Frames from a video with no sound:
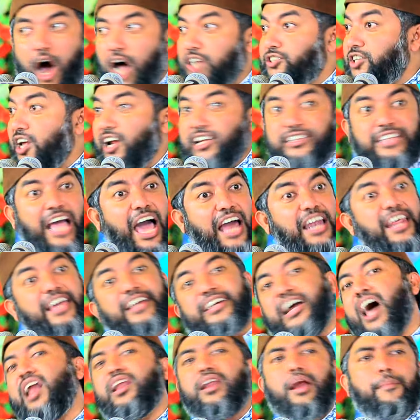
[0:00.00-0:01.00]
হজরত আলী
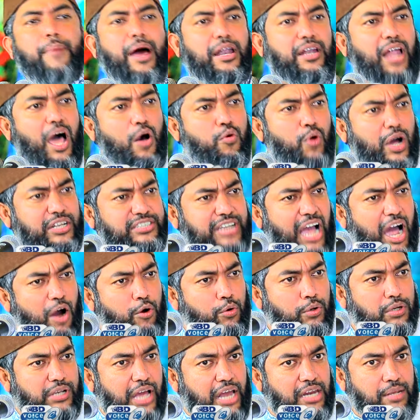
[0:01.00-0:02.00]
কার্লাম
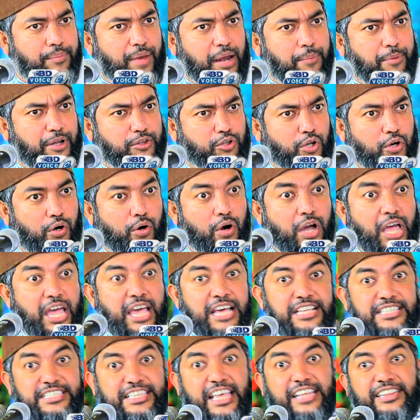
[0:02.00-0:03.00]
জাহুল করিমের মতো
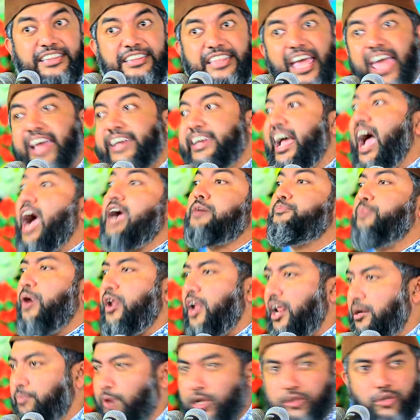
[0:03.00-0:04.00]
সিদ্দিক
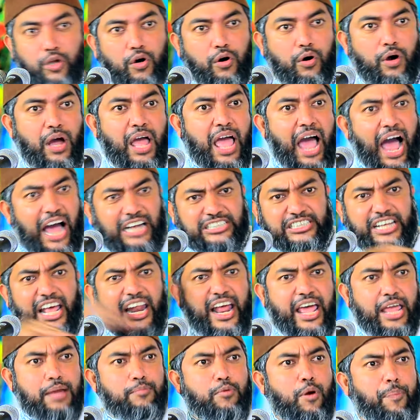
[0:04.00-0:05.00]
আকবরের মতো
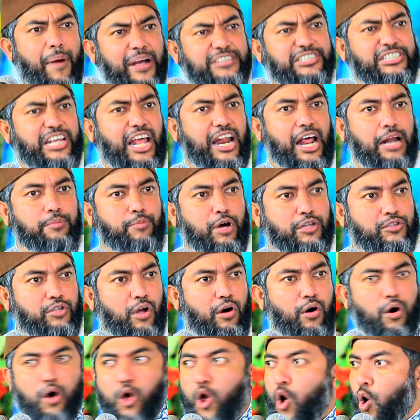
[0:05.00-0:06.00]
আসারাই মুবাসার
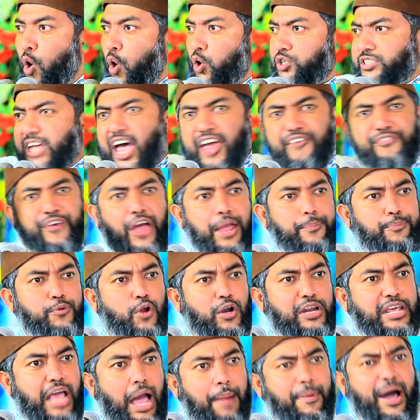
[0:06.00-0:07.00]
মতো হুজাই
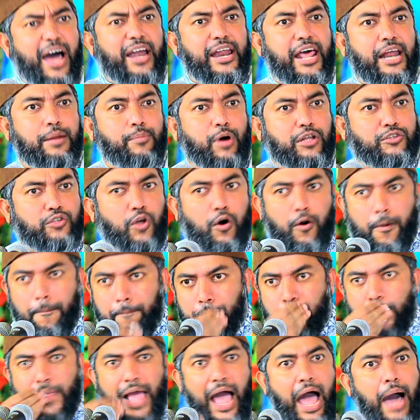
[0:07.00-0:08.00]
ইবনুল ইয়ামানের মতো
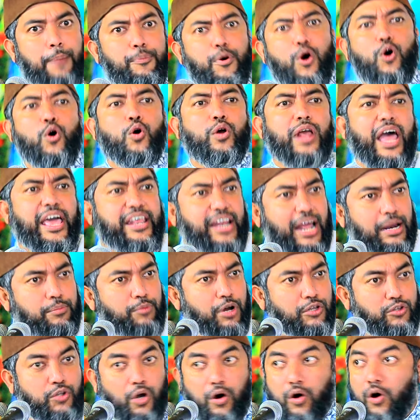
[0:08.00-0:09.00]
আবু হুরাইরার
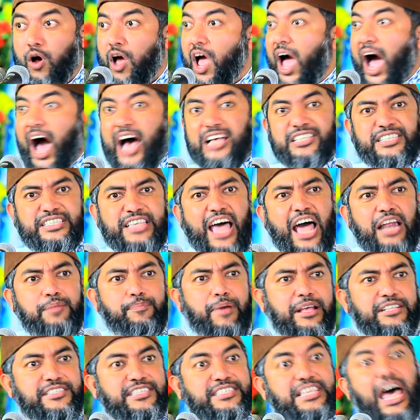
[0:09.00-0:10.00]
মতো হাসান
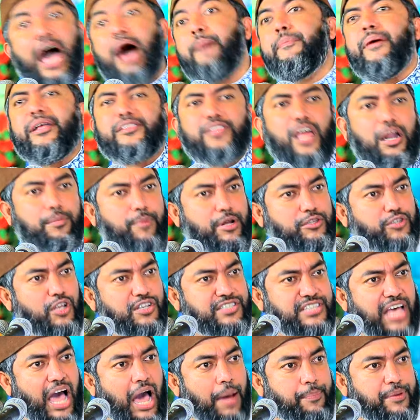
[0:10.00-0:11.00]
বিন সাবেতের মতো
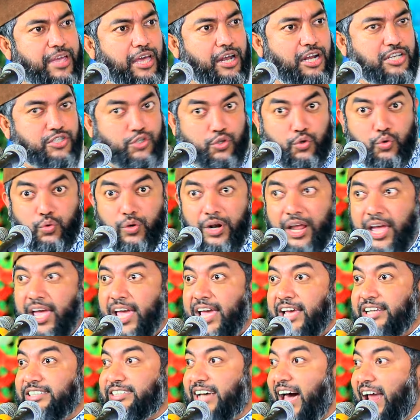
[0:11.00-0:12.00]
সাহাবি রসুল
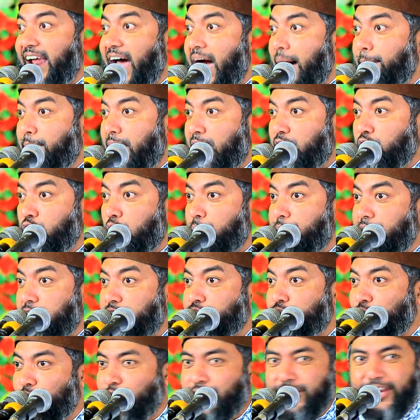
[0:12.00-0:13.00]
যারা আমার নবীর
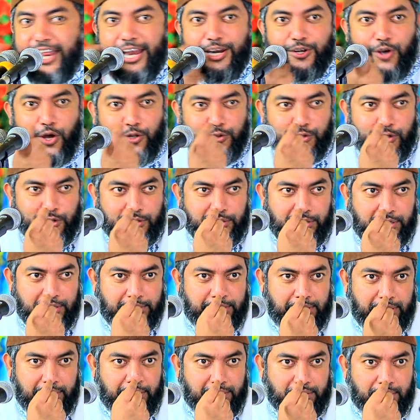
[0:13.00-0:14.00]
শরীরের গন্ধ
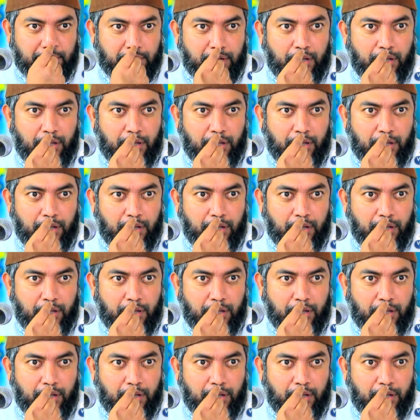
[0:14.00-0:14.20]
নিয়েছেন